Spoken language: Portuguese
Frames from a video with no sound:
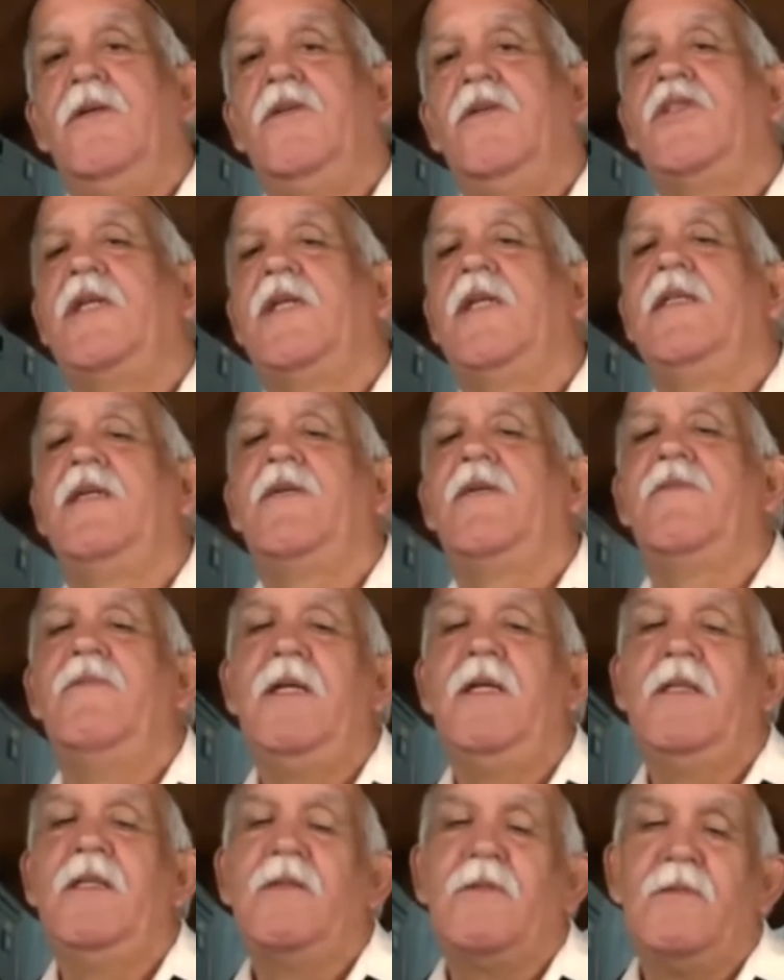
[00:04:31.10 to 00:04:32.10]
O chá de
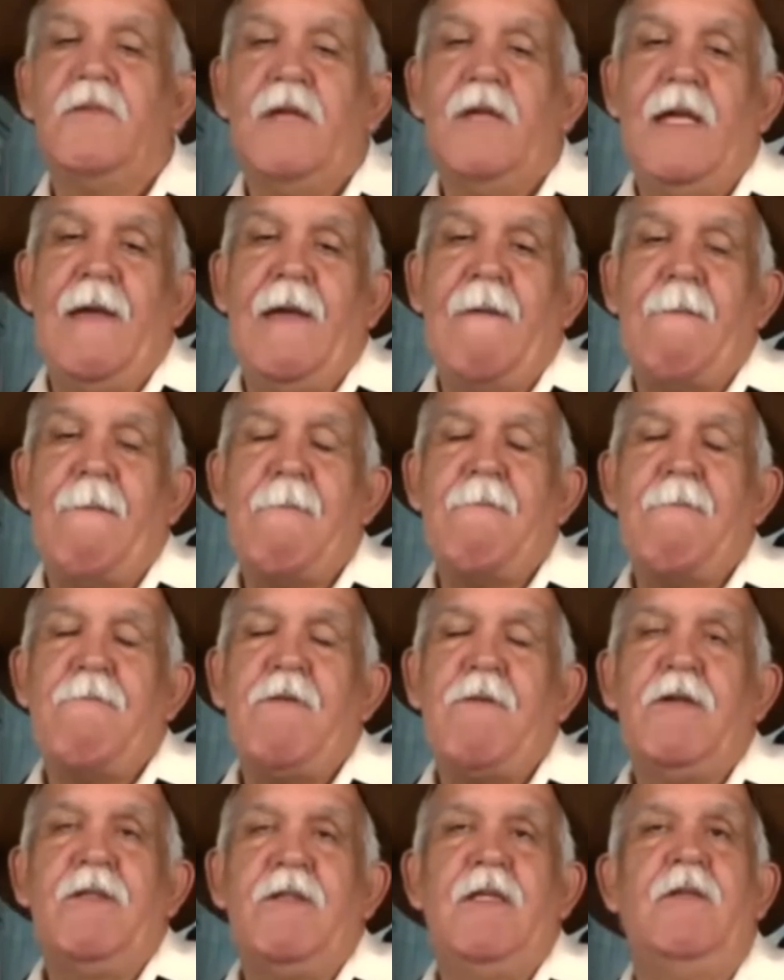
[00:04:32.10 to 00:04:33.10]
coentro é um
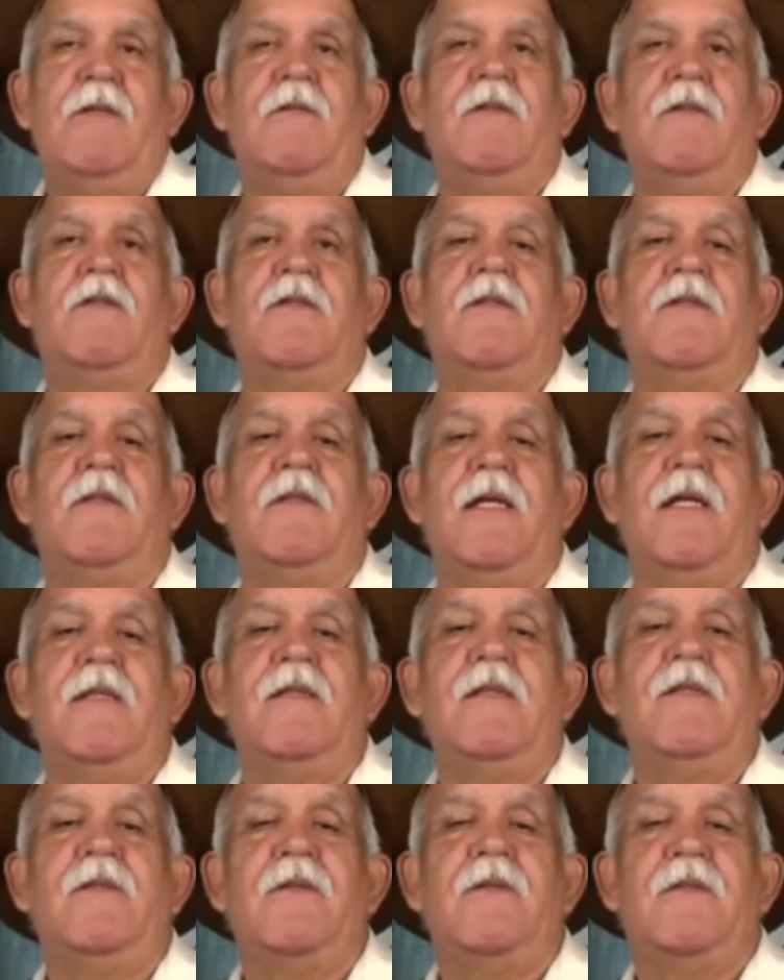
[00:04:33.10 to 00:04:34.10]
poderoso
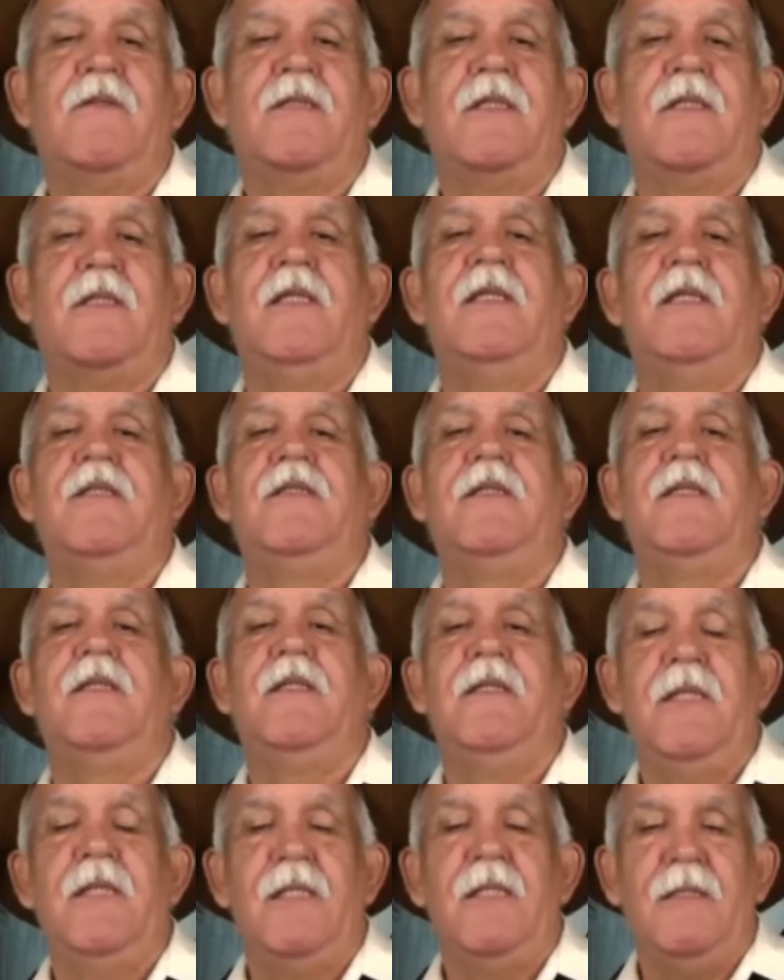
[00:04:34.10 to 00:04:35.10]
desintoxicante
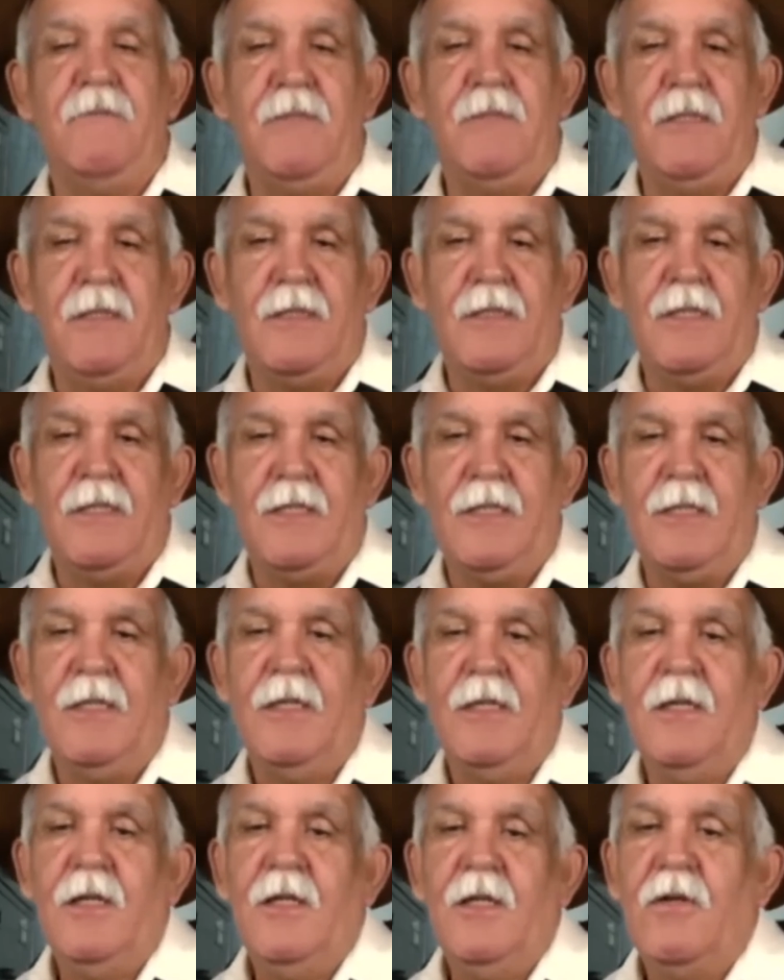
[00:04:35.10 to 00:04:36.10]
e elimina aí